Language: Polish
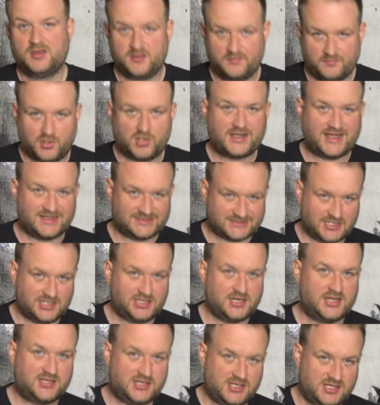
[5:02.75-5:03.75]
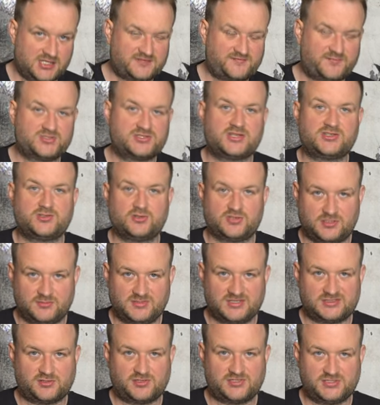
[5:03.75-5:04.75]
bo Cascade Lake X w postaci
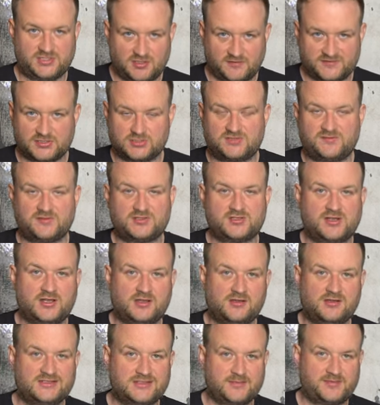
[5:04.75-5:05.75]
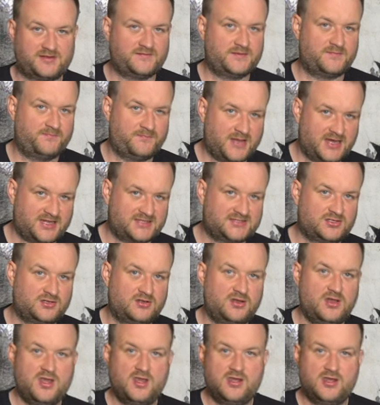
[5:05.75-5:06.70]
18-rdzeniowca odświeżonego jest naprawdę bardzo